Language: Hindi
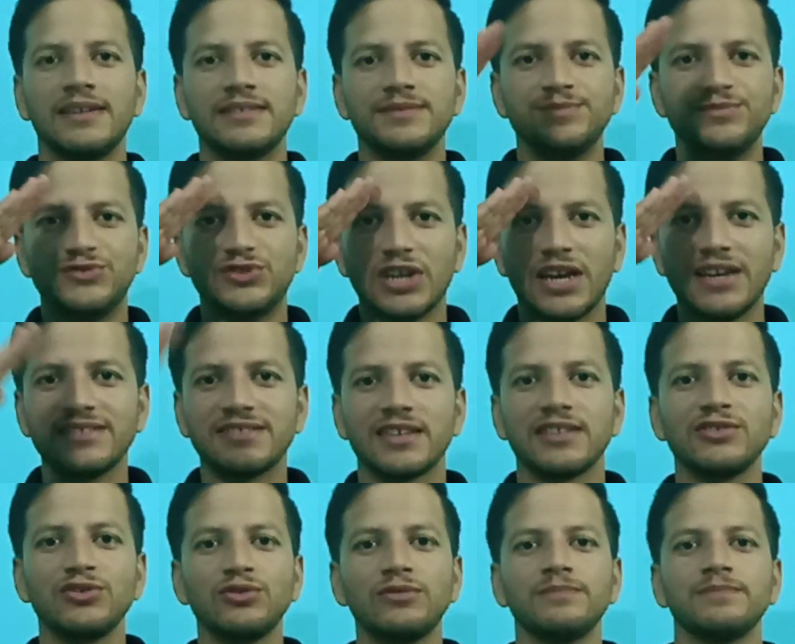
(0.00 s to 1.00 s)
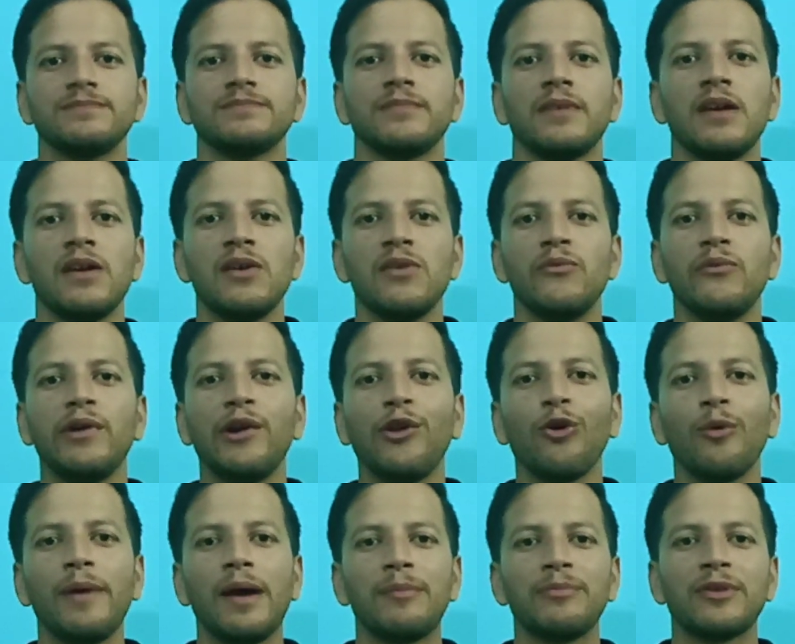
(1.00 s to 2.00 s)
जय हिंद साथियों
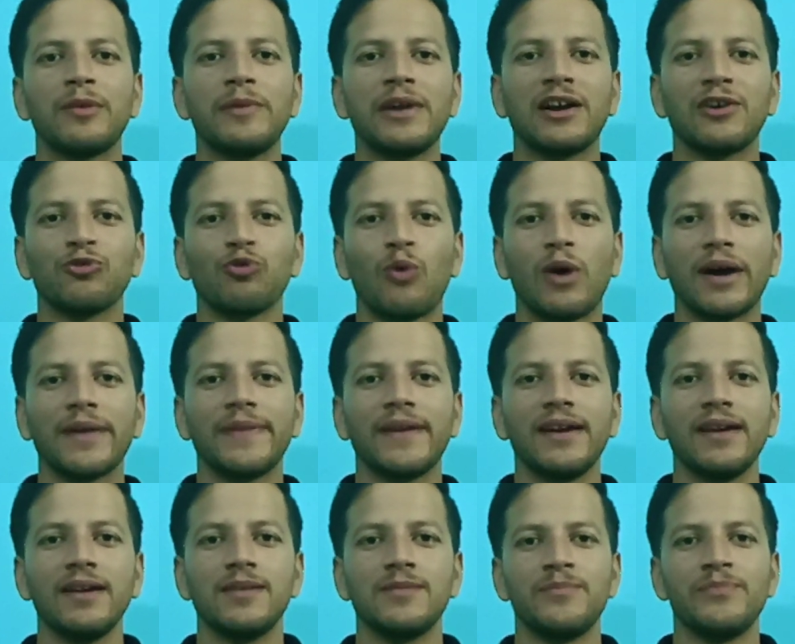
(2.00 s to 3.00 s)
वीडियो में आप सभी का स्वागत है